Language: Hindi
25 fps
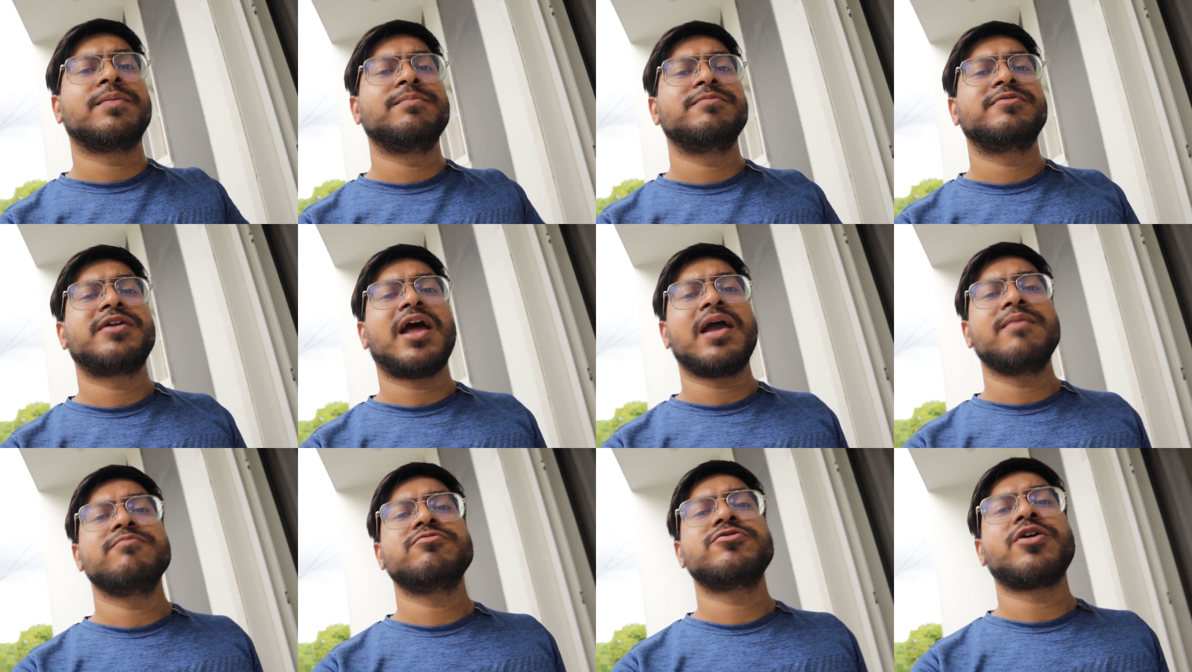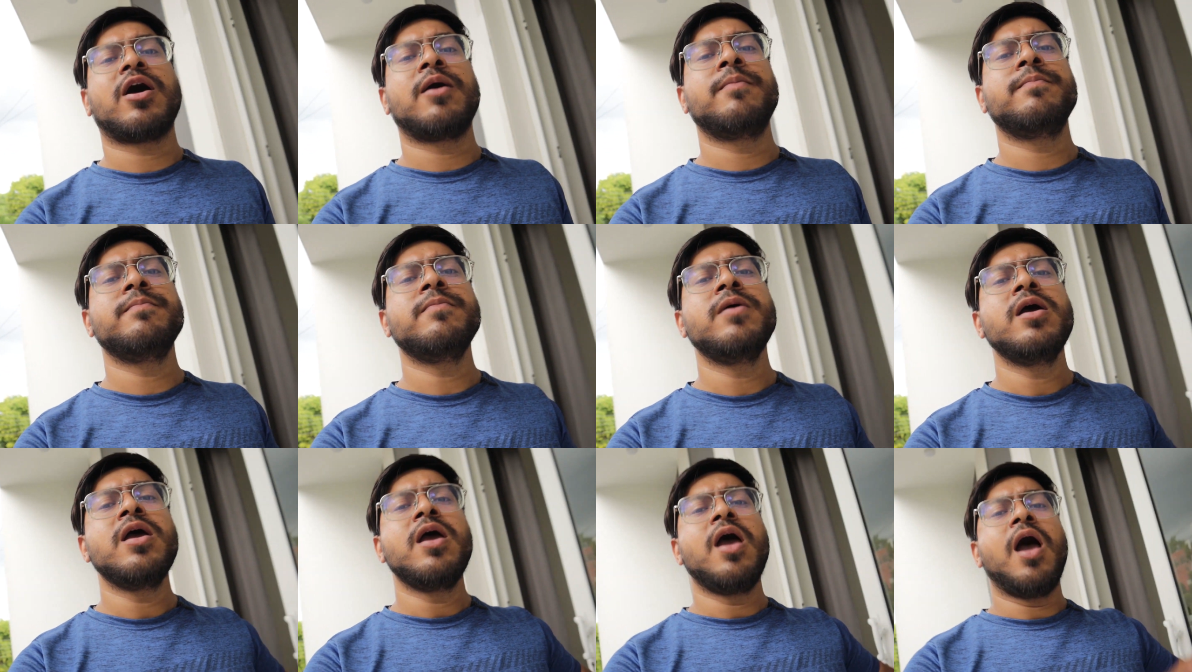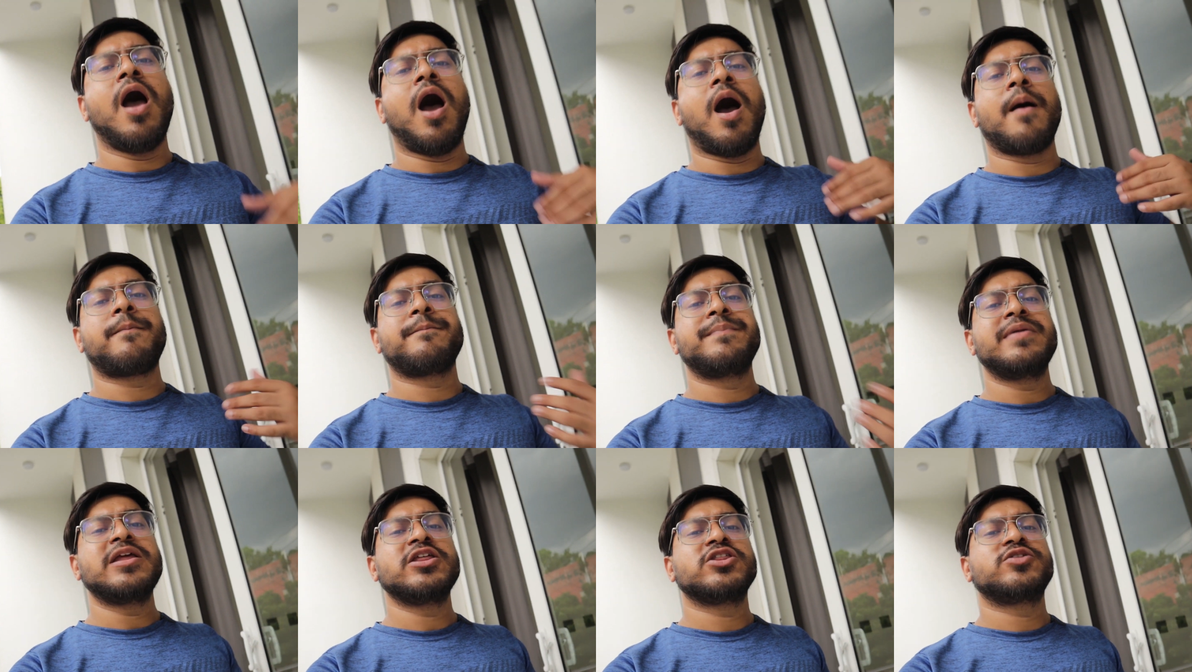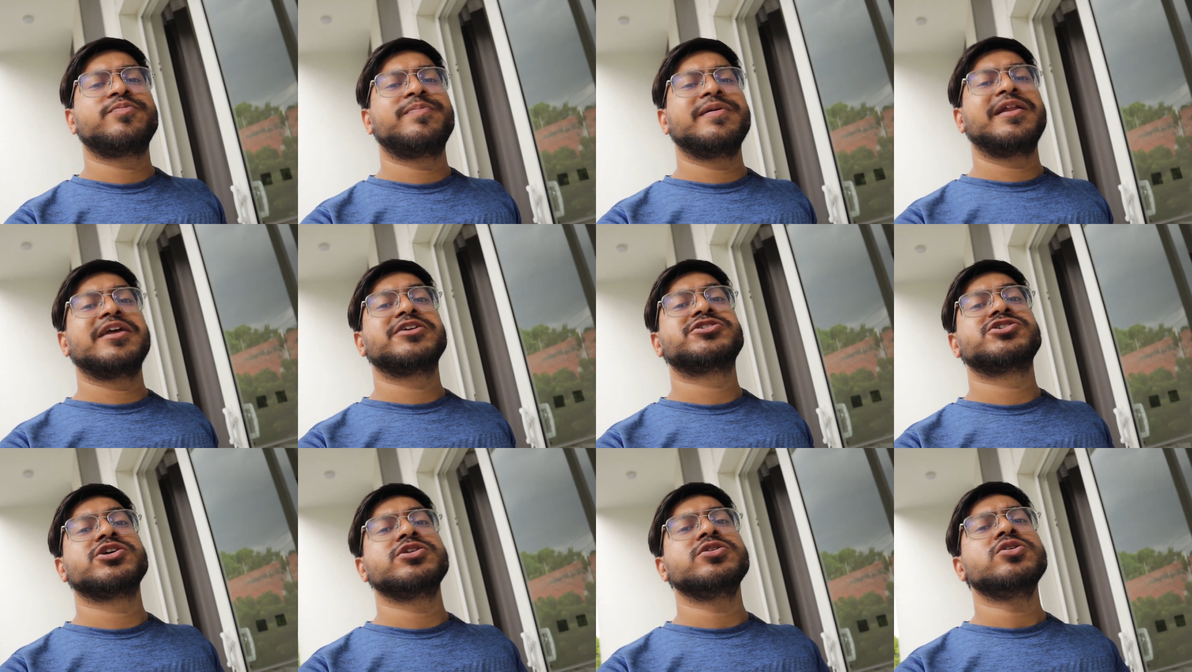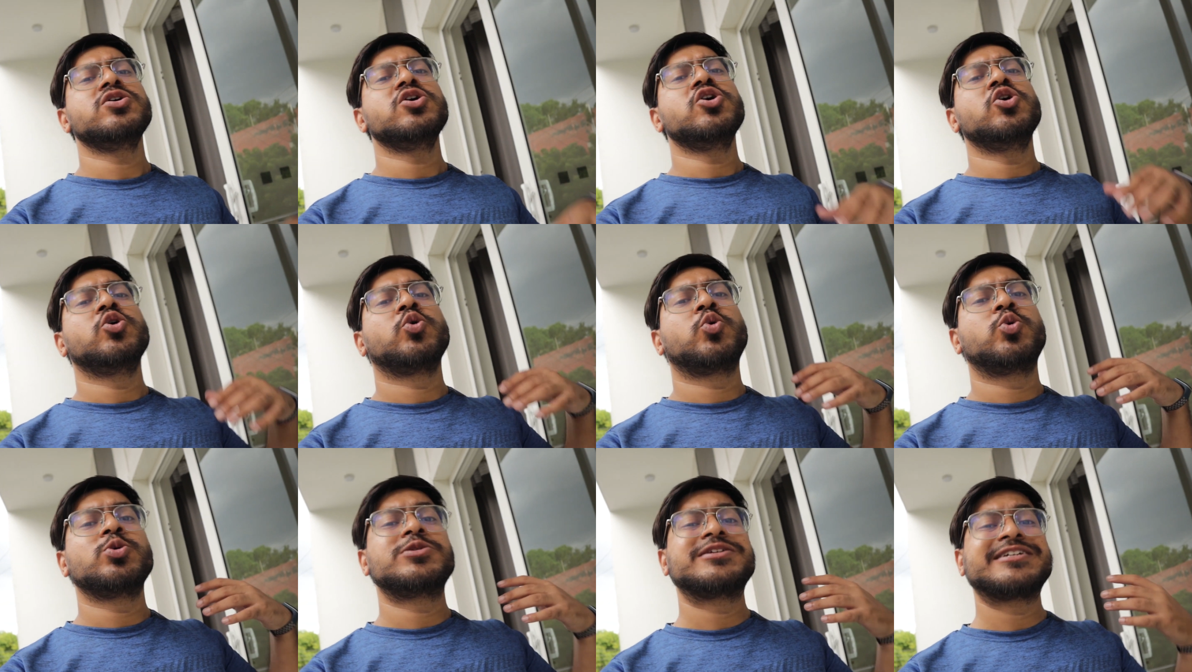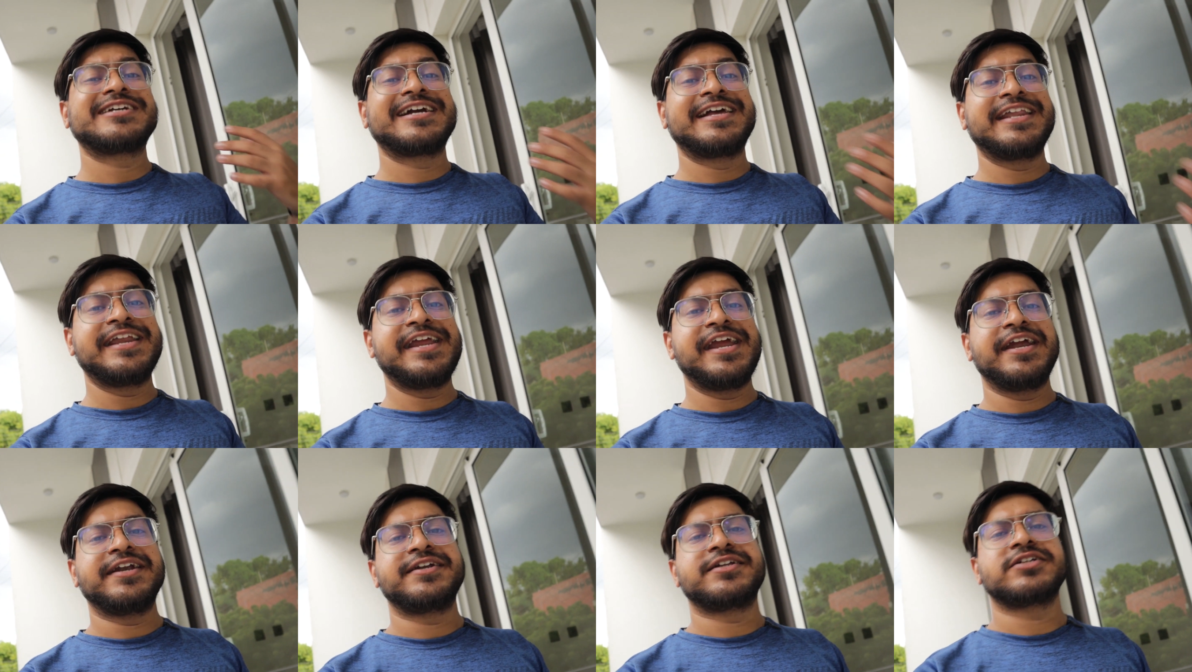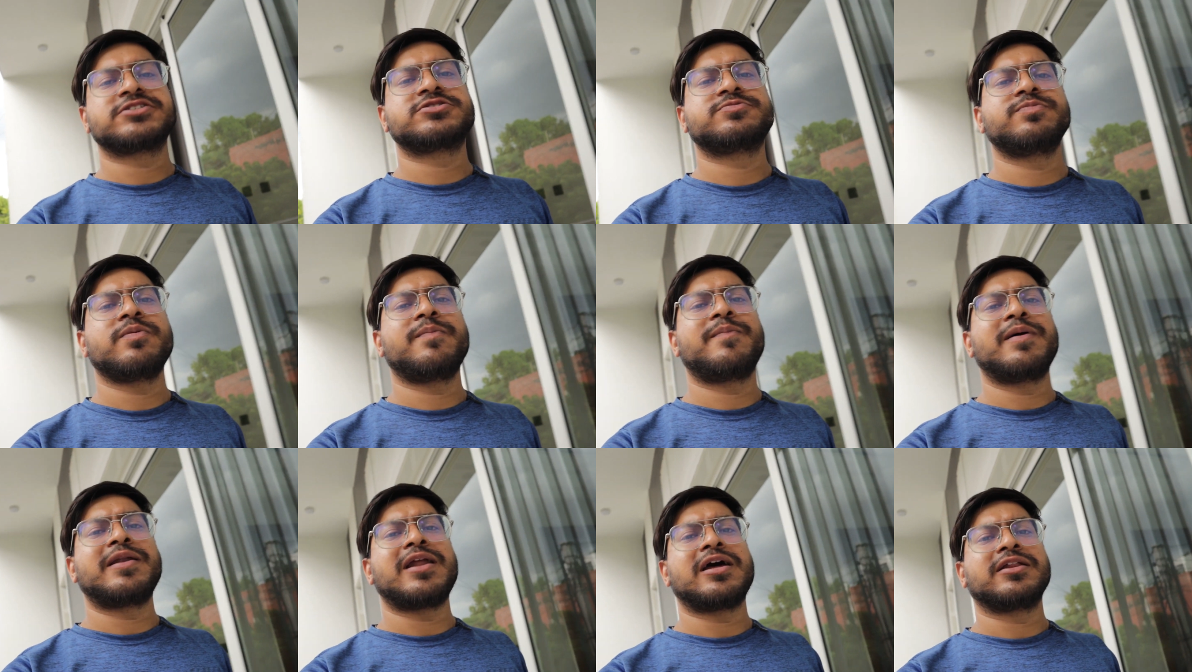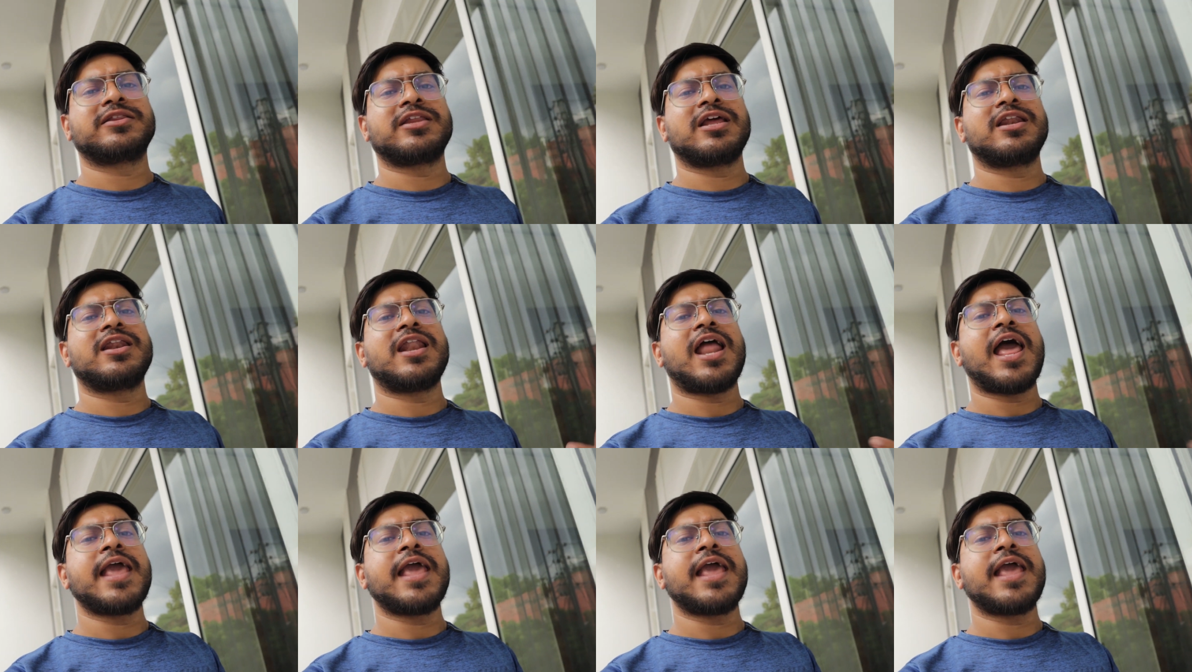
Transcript: समटाइम्स हम अपनी इंस्पिरेशन कुछ क्रिएटर्स भी बनाते हैं